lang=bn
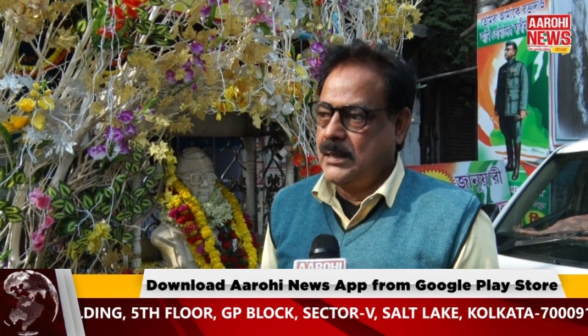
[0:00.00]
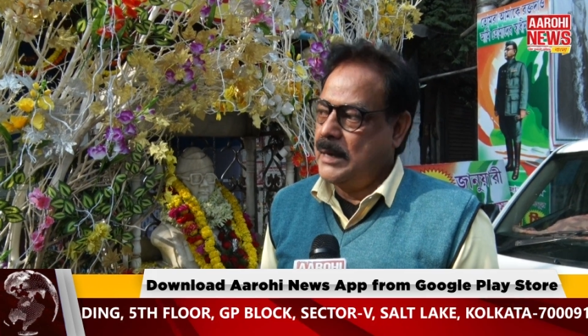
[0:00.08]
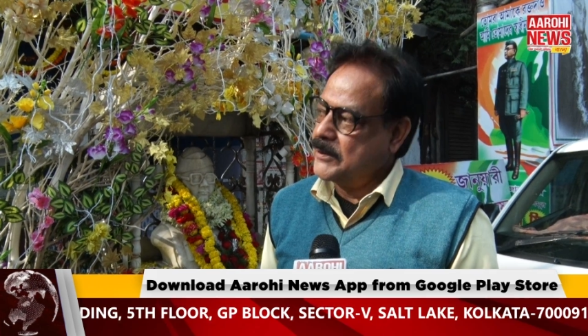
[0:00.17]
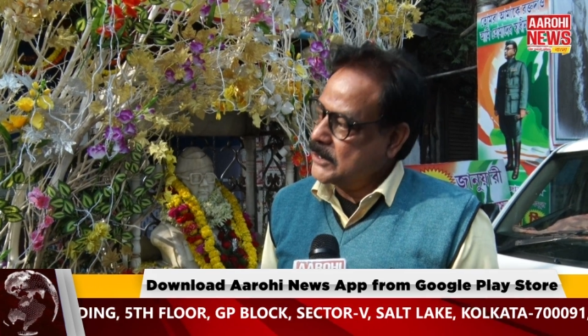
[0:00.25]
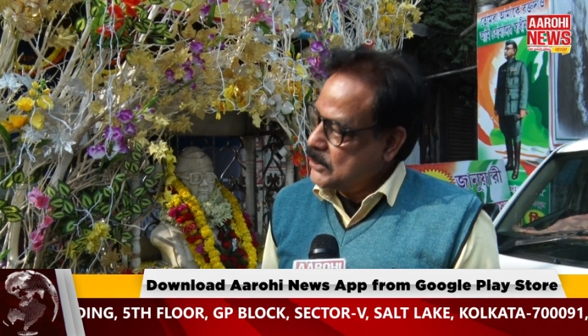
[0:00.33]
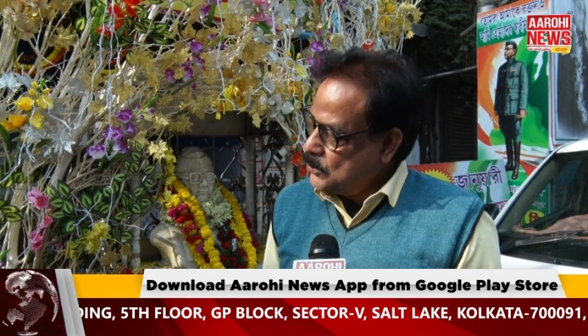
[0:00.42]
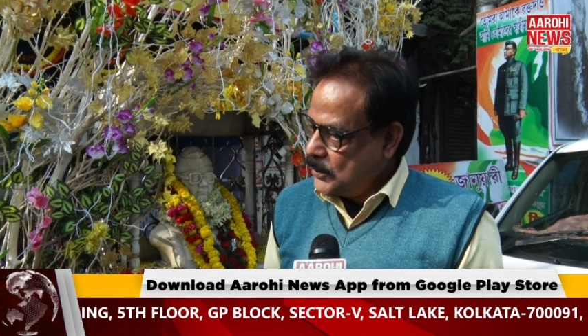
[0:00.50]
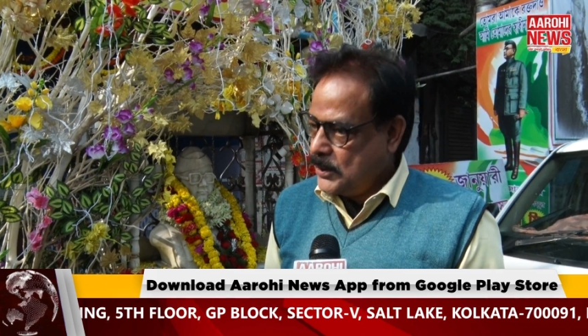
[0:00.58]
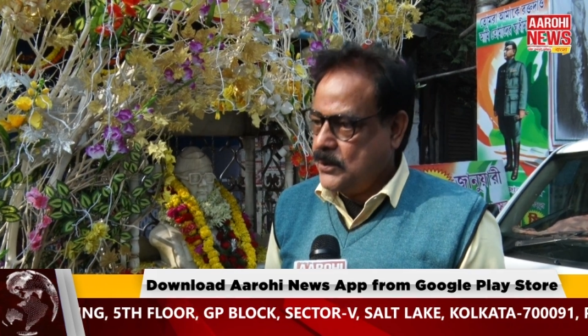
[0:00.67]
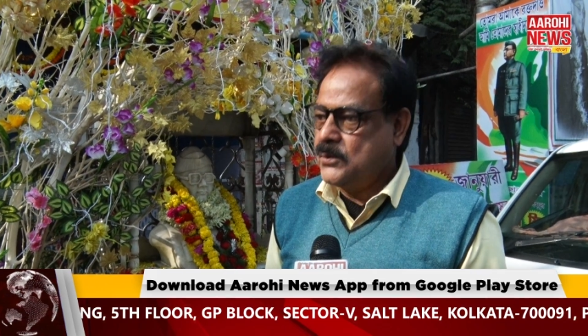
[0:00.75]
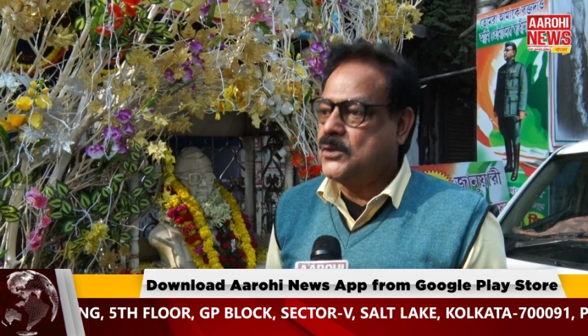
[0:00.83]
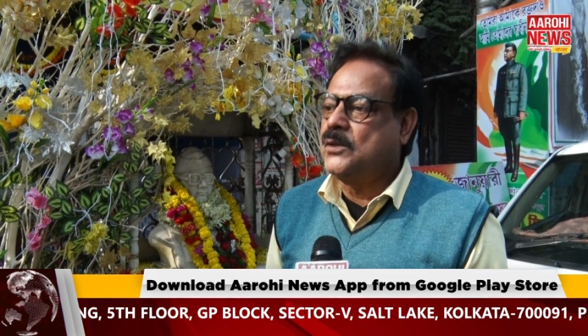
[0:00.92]
আমাদের
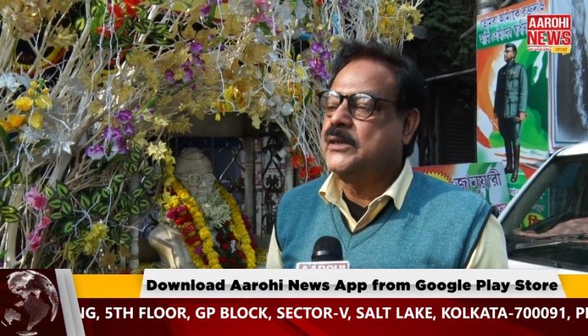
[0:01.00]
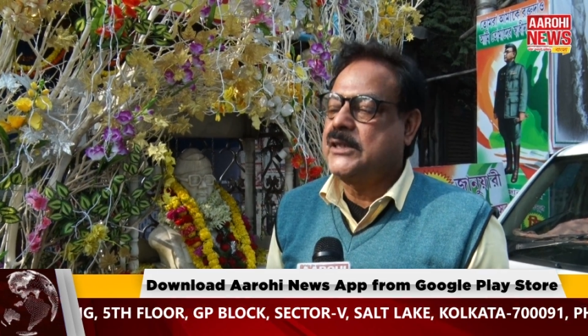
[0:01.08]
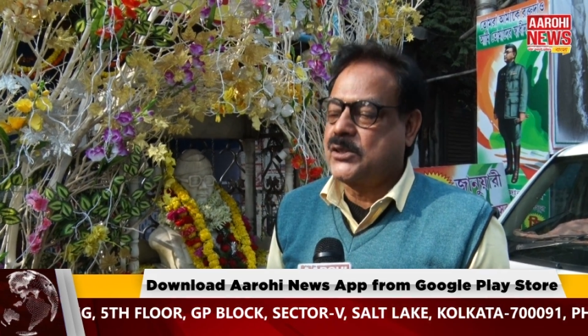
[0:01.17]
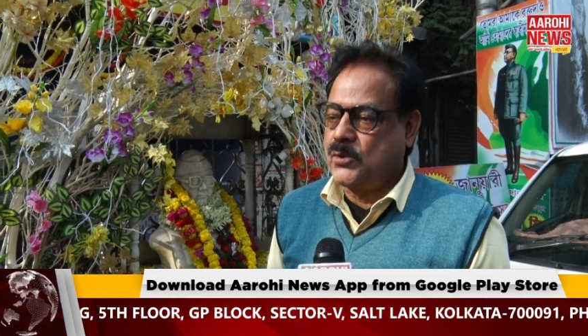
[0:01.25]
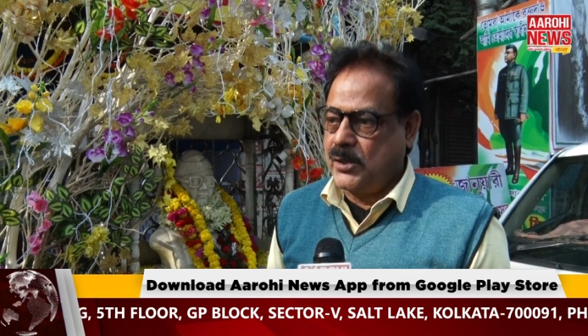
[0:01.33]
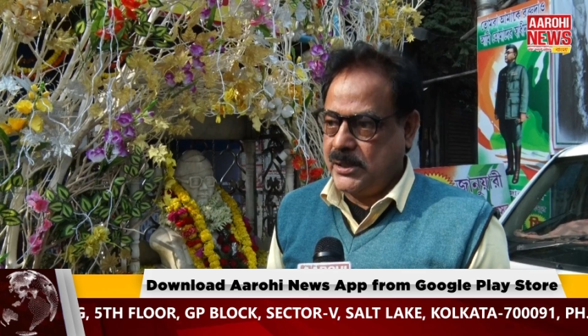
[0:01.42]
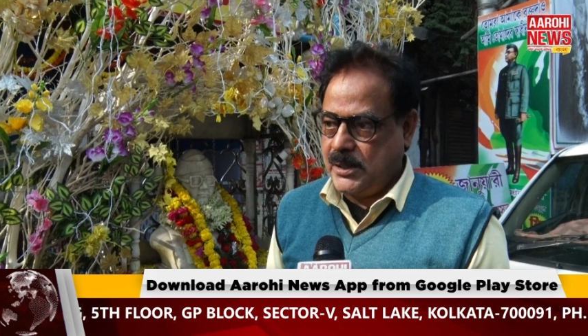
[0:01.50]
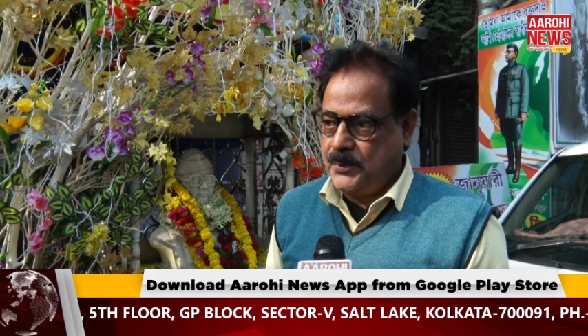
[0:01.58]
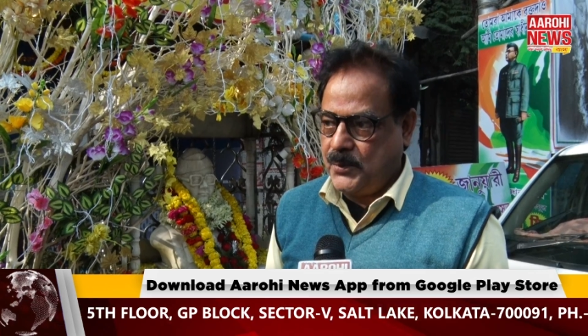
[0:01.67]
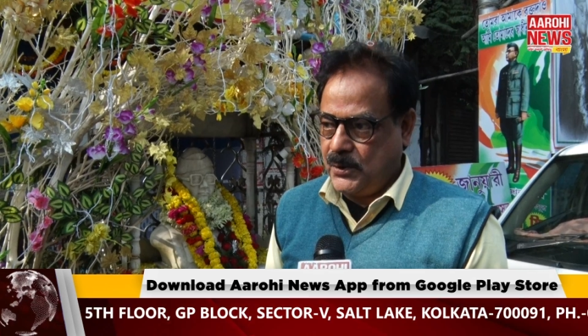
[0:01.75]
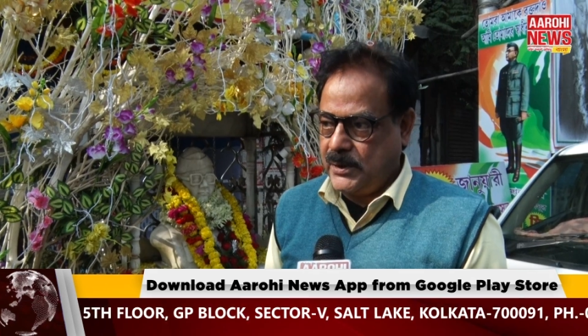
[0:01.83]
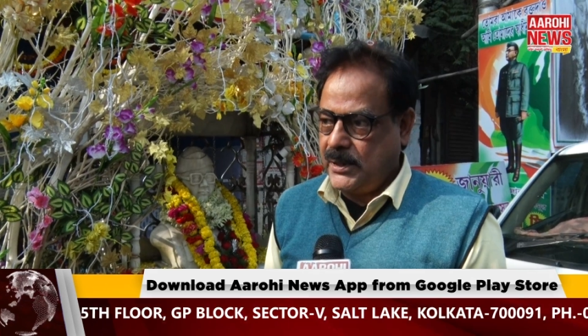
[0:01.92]
দোকানেও যখন স্কটিশে
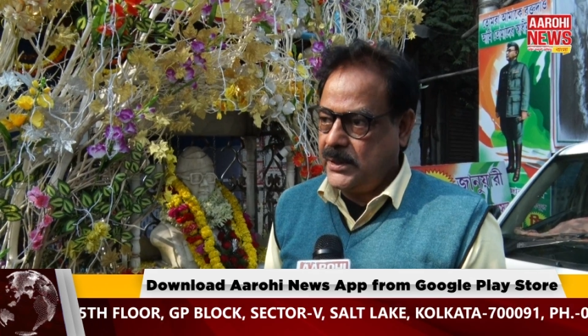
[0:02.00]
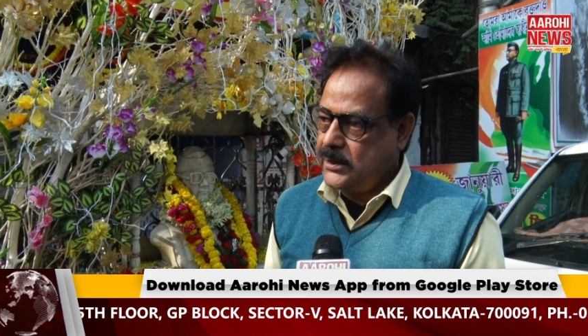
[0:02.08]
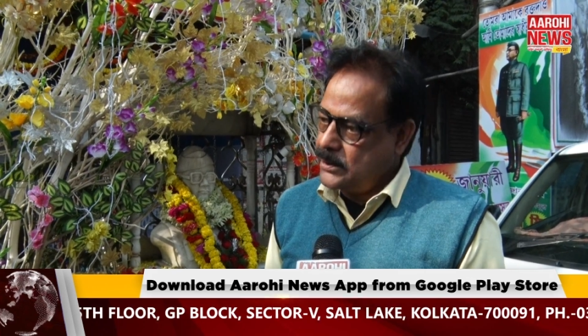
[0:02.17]
পড়তেন